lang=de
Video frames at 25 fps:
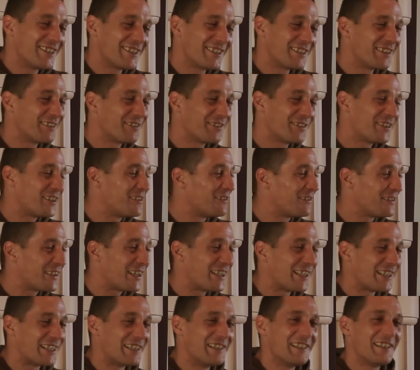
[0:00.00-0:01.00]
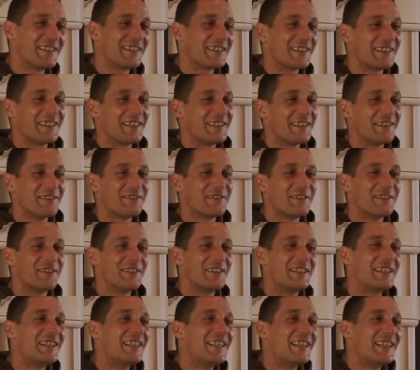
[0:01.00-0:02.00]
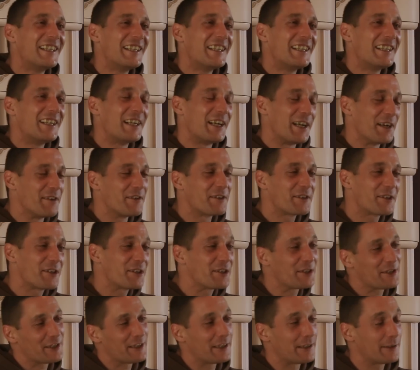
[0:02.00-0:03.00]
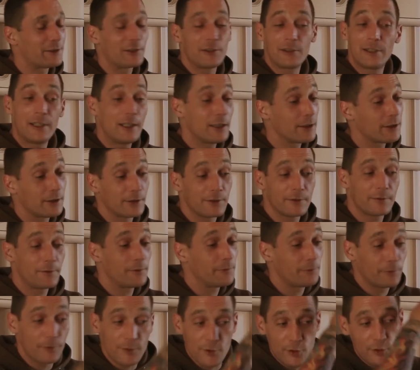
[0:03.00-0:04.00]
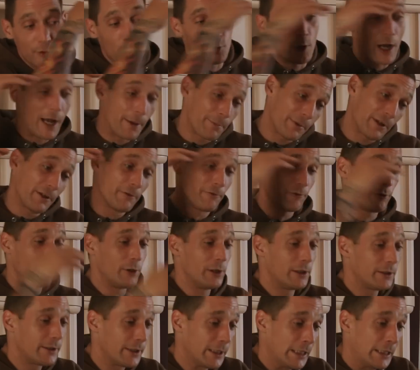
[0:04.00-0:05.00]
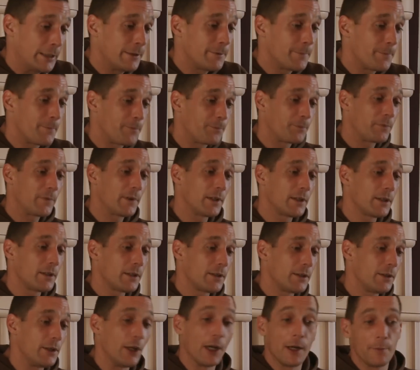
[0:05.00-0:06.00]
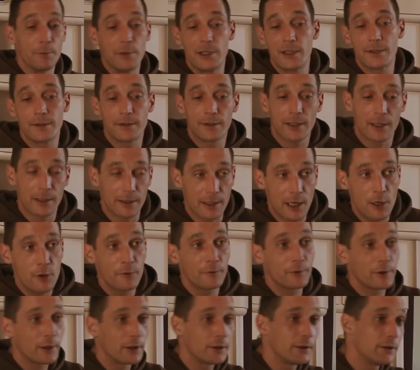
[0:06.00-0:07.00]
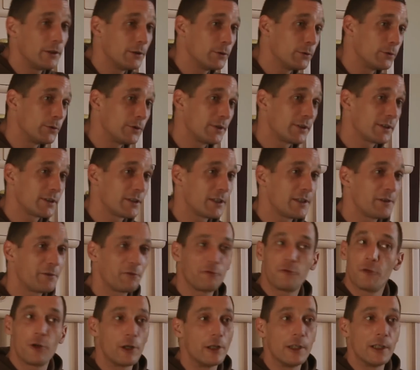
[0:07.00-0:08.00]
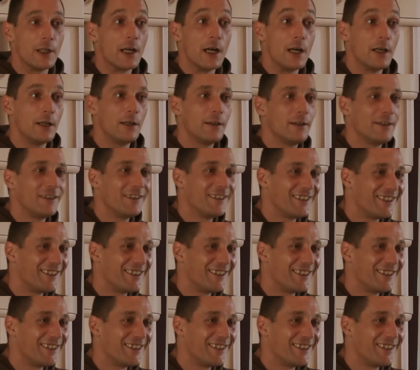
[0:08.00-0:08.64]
Hat sich voll feiern lassen, da der Vogel. Aber köstlich, tierisch so abgefüllt, ne? Die haben nächsten Tag einen Auftritt, die Jungs, ne? Voll egal.